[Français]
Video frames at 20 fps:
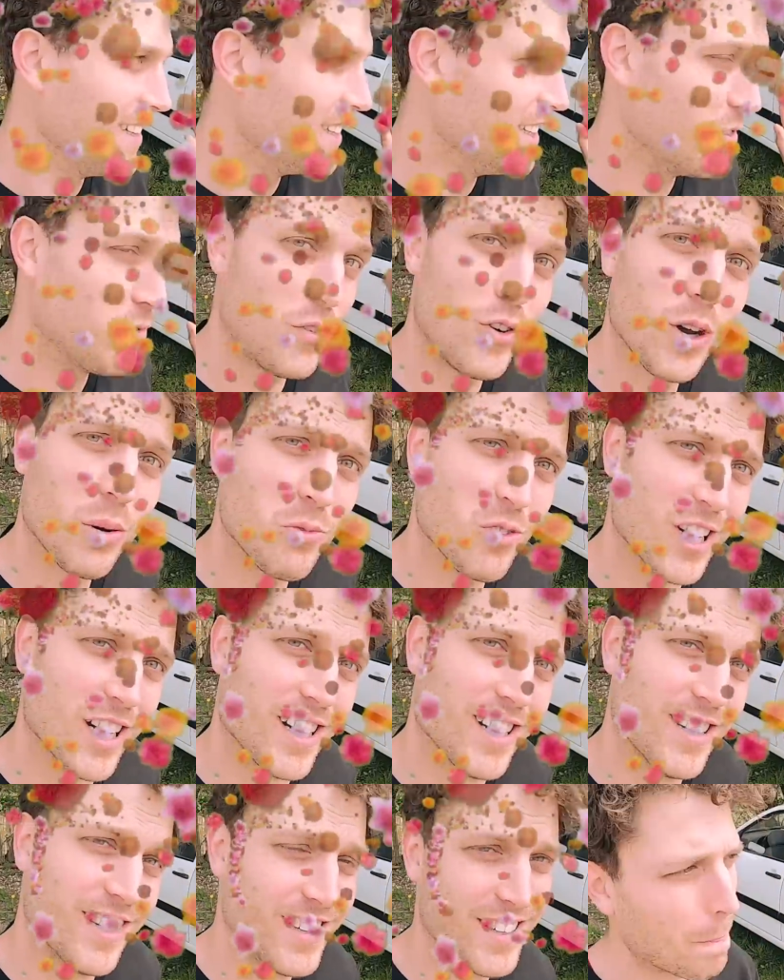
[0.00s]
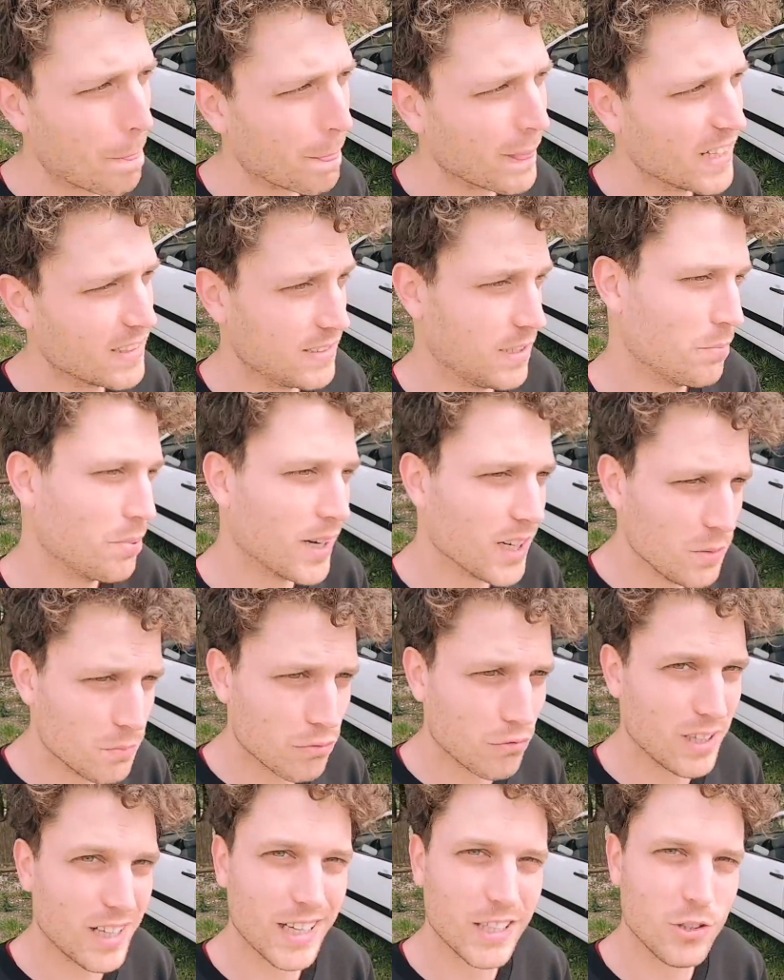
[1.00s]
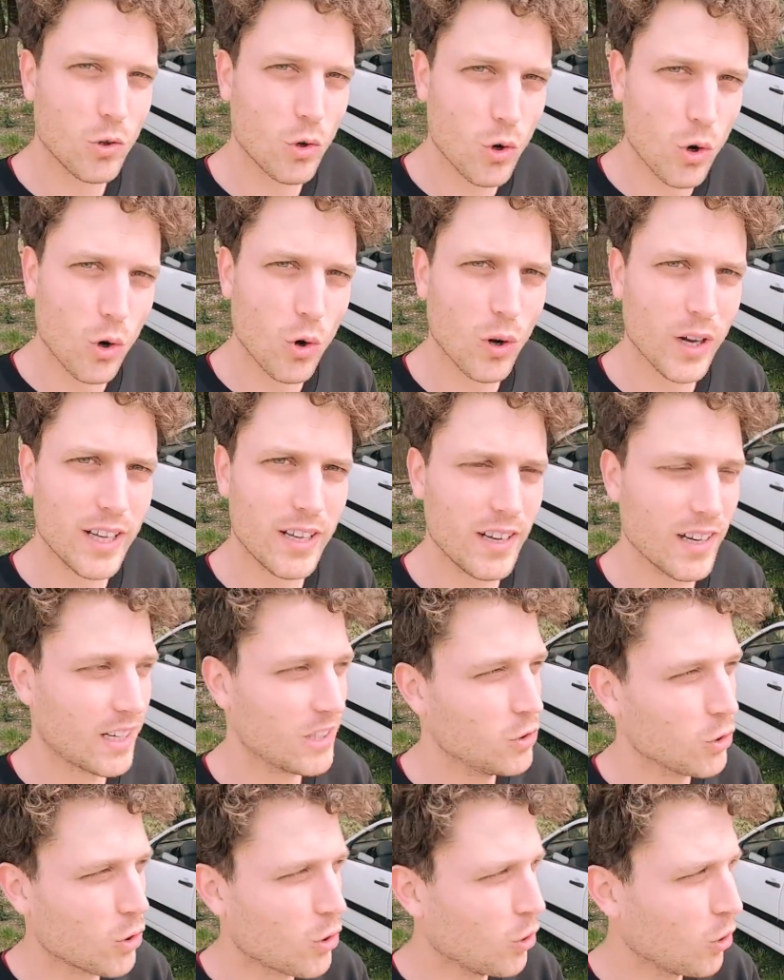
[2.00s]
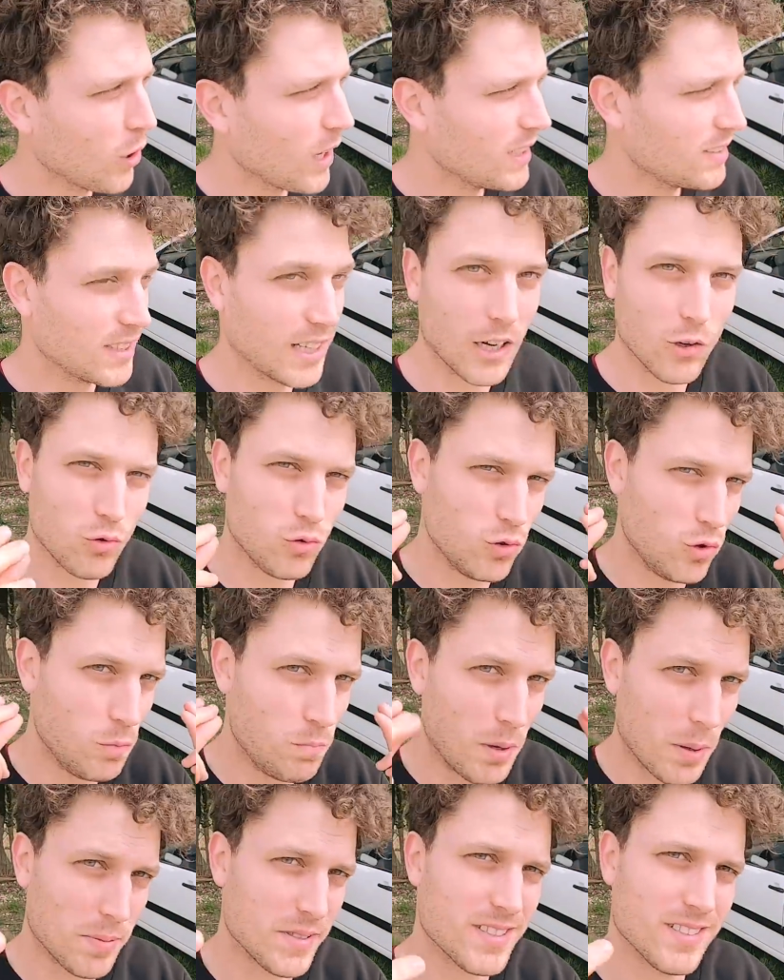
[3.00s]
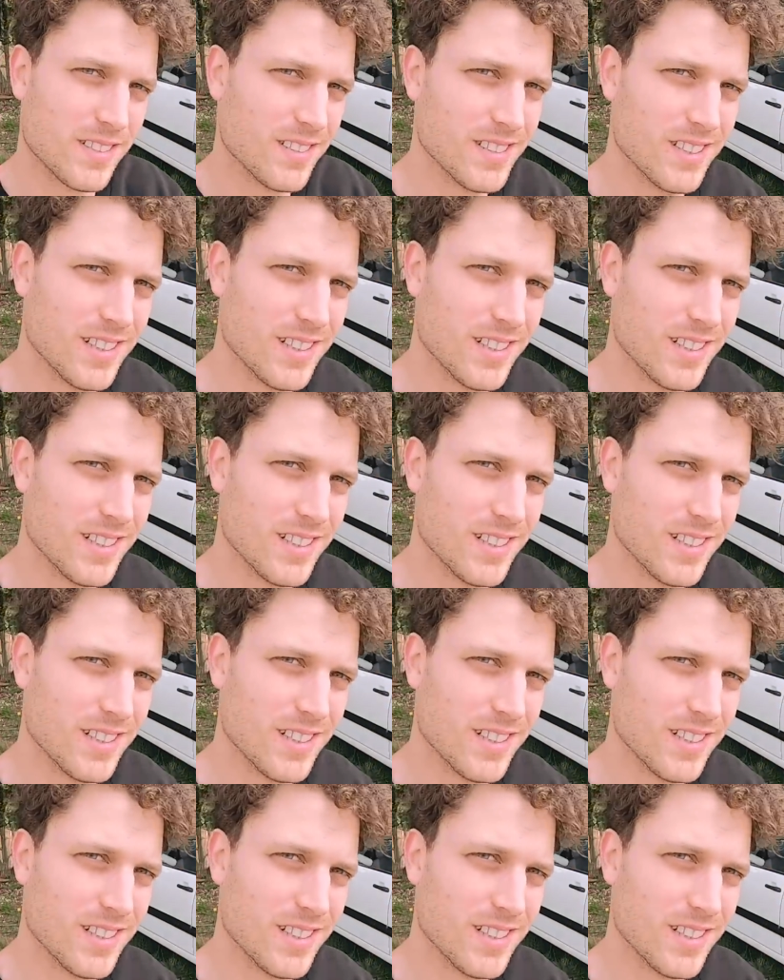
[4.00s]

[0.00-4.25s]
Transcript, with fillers: Il y a des fleurs mon gars. C'est pareil pour les rideaux colorés. Les rideaux colorés, ça rajoute du peps.